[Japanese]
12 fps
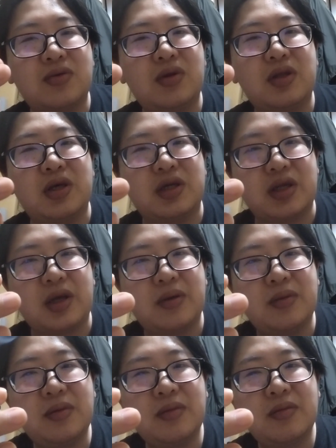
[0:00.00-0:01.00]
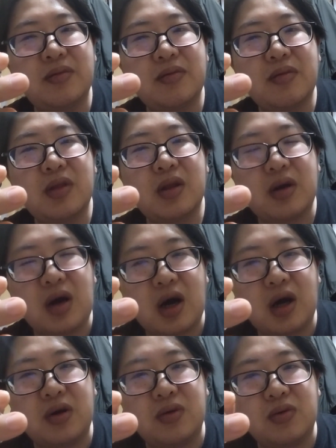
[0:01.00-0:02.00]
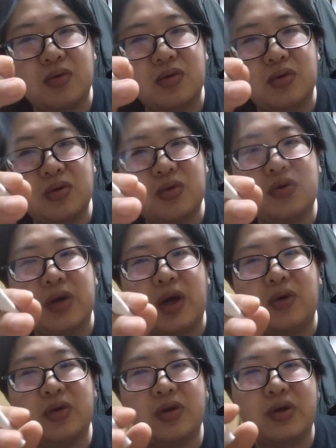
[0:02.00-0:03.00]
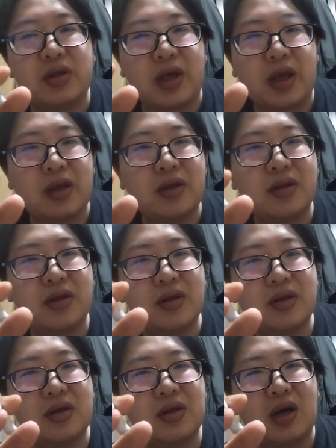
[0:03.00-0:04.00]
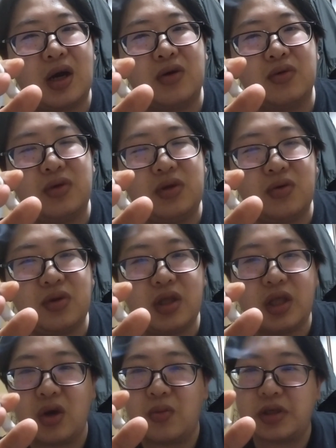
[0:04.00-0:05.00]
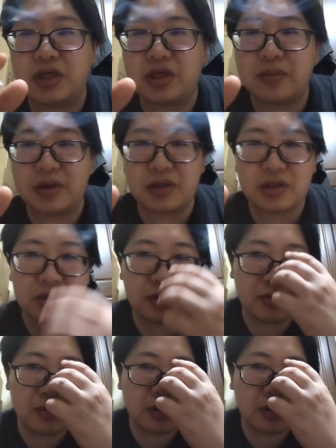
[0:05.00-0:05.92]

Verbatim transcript: それに対して。あの、どうぞ反応してください。あの、いろんな意見をお待ちします。